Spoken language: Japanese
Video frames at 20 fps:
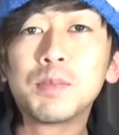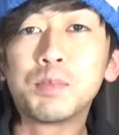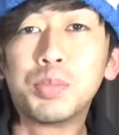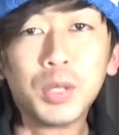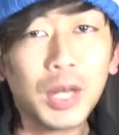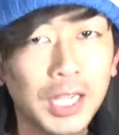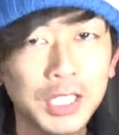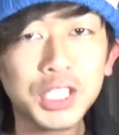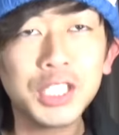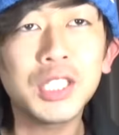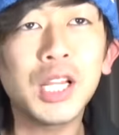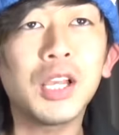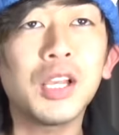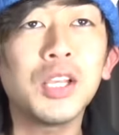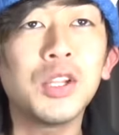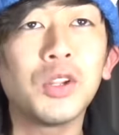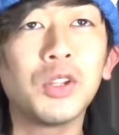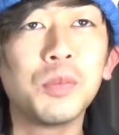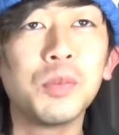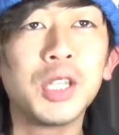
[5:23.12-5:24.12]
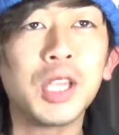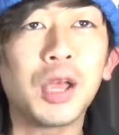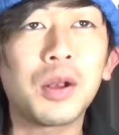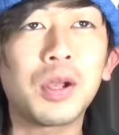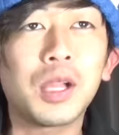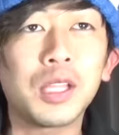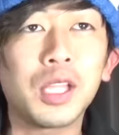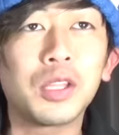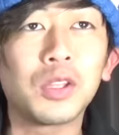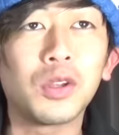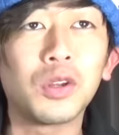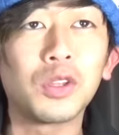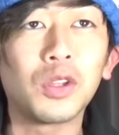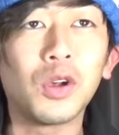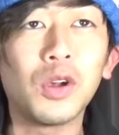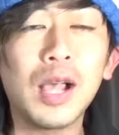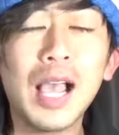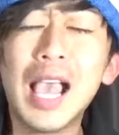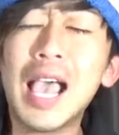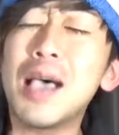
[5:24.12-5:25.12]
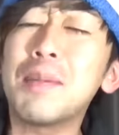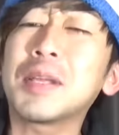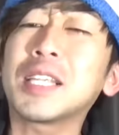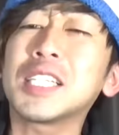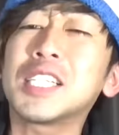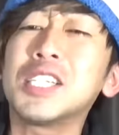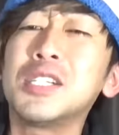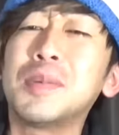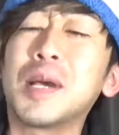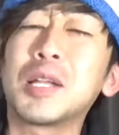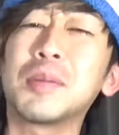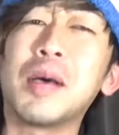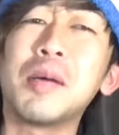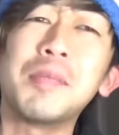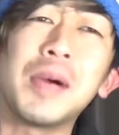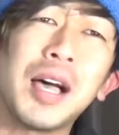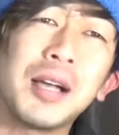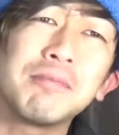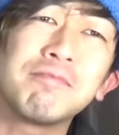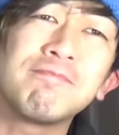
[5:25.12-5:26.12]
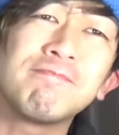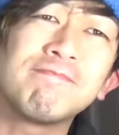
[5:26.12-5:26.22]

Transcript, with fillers: プラチナ色のメダルが出てくると、ああまたシルバーのまんま、